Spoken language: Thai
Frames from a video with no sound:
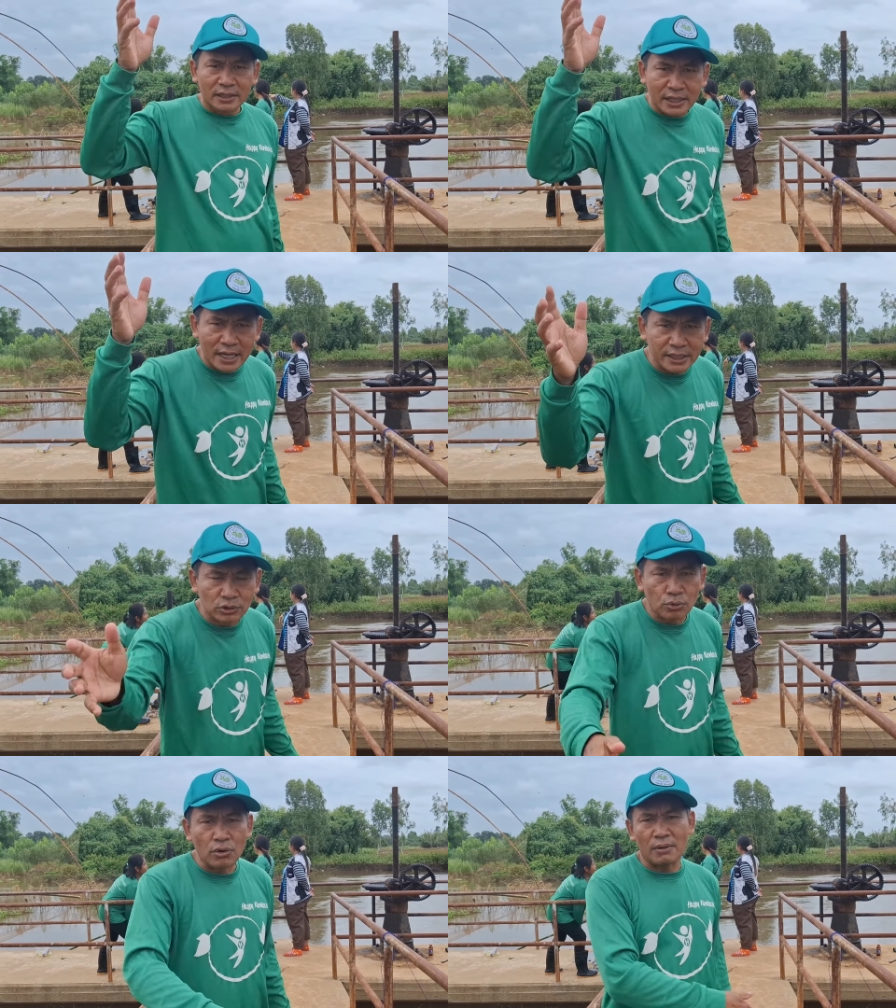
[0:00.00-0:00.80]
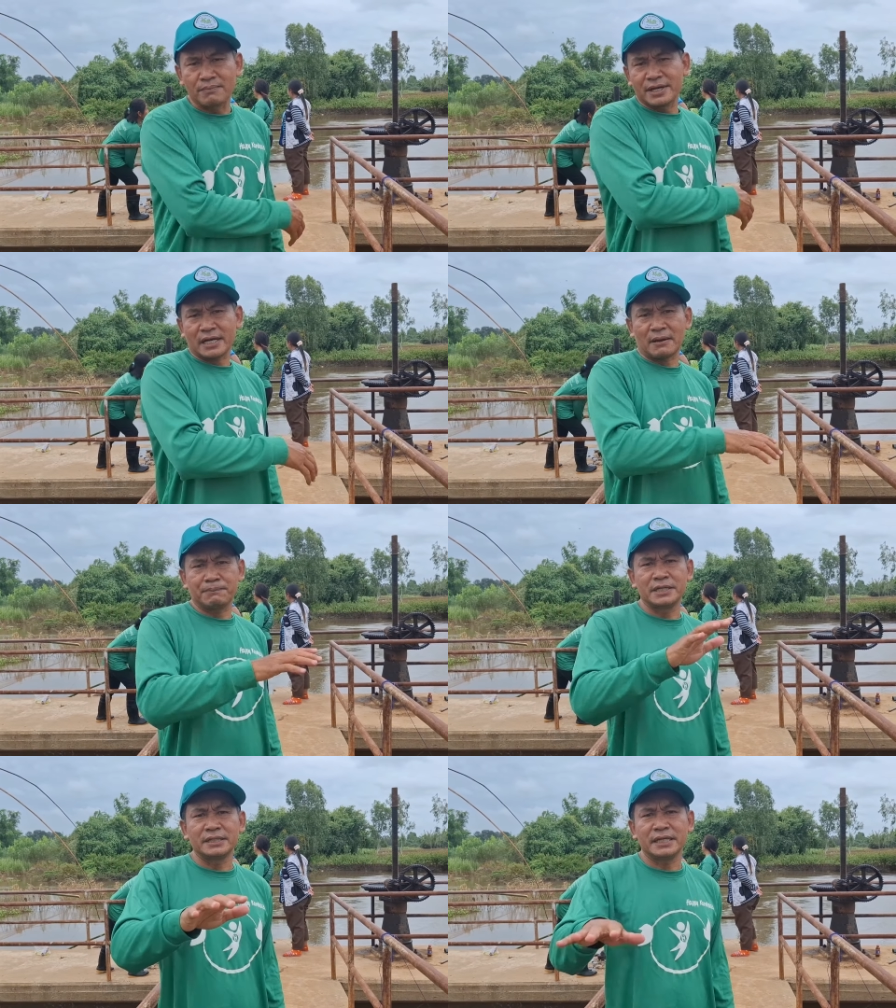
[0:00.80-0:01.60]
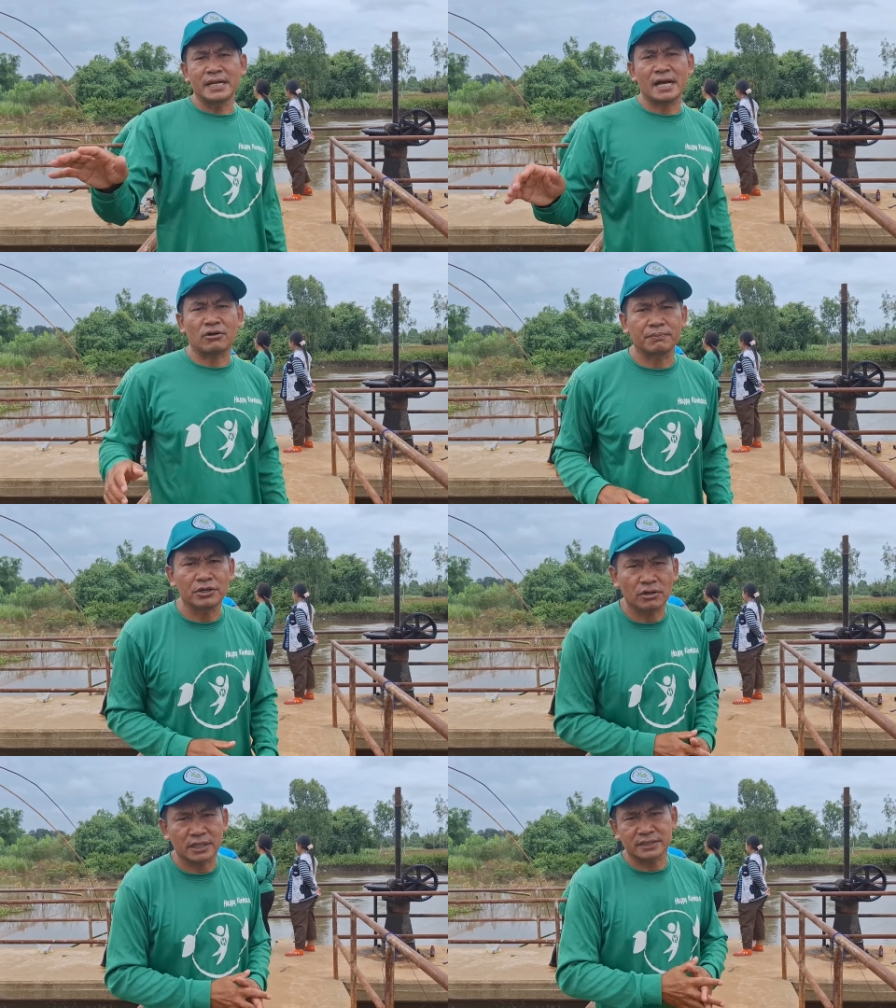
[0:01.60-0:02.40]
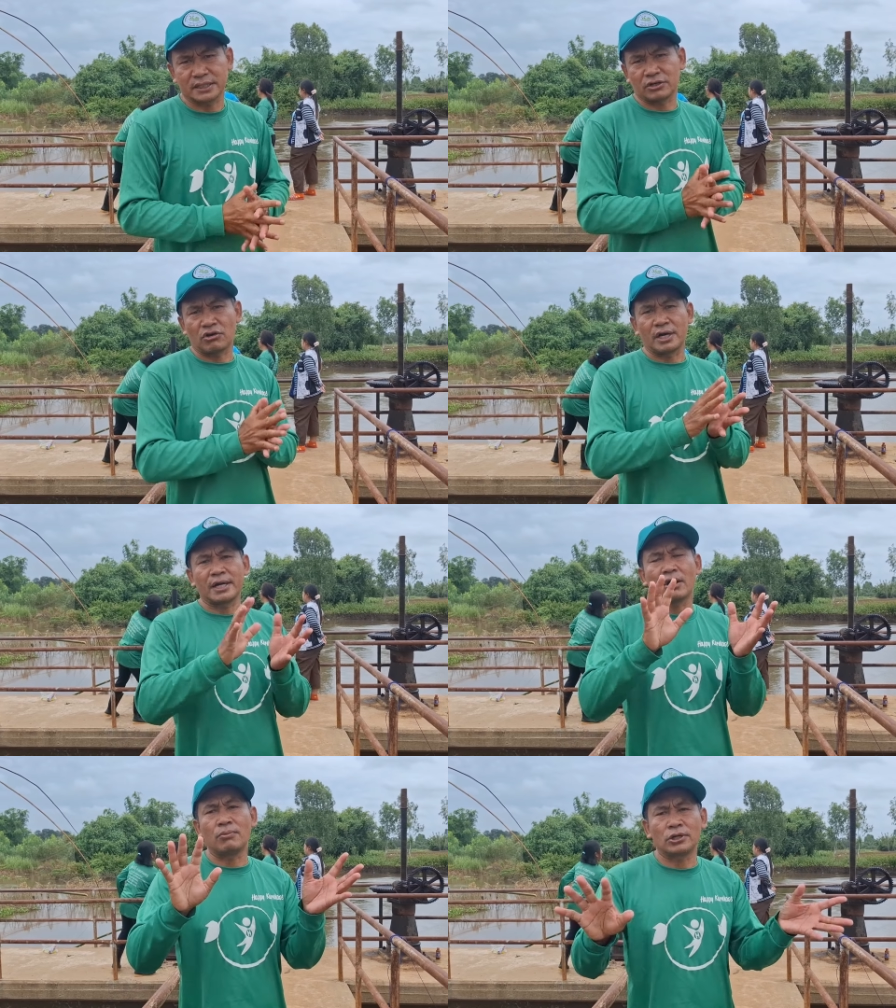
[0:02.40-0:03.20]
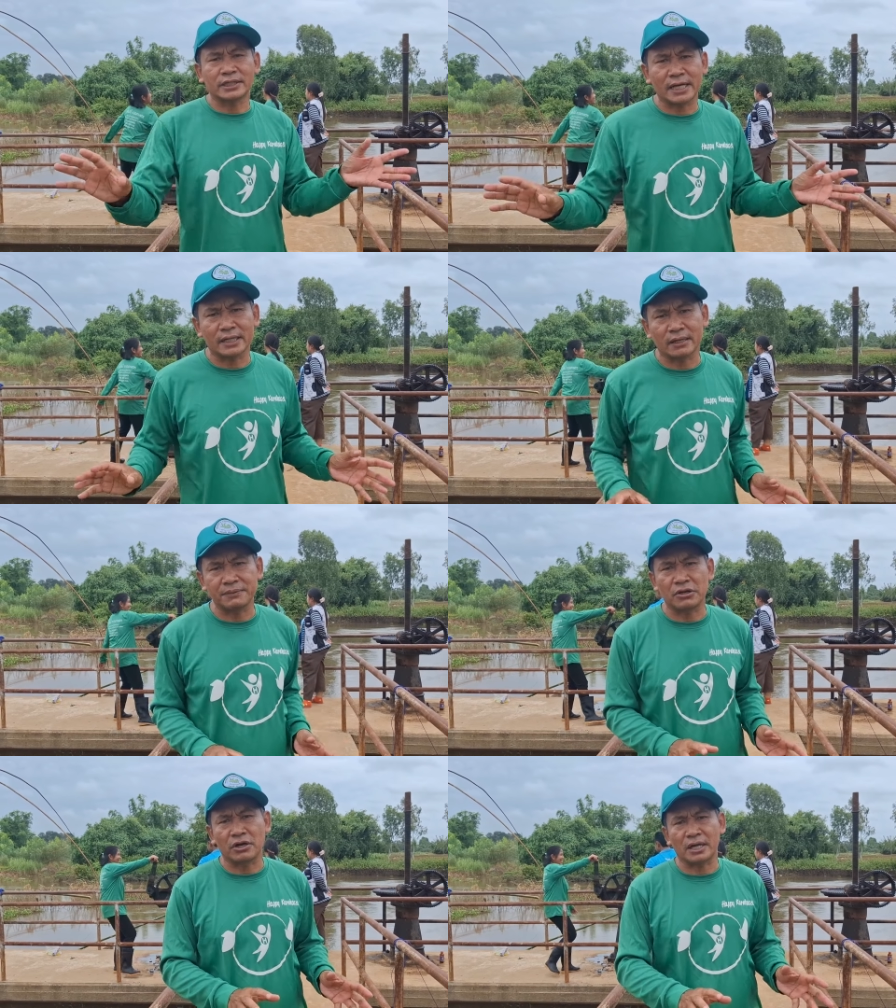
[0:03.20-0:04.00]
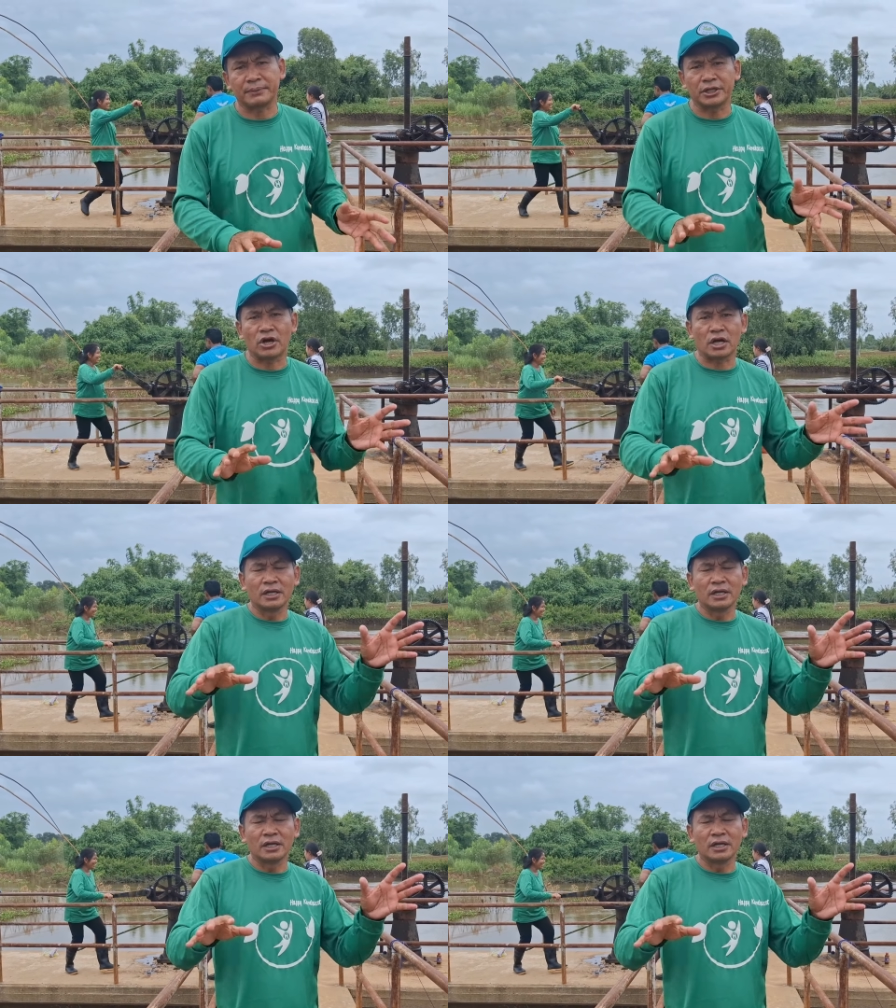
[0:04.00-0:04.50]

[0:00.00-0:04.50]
ได้ท่วมนะครับพื้นที่นาของพี่น้องเกษตรกร เอาบ่ท่านครับพี่น้องครับนี่เนาะ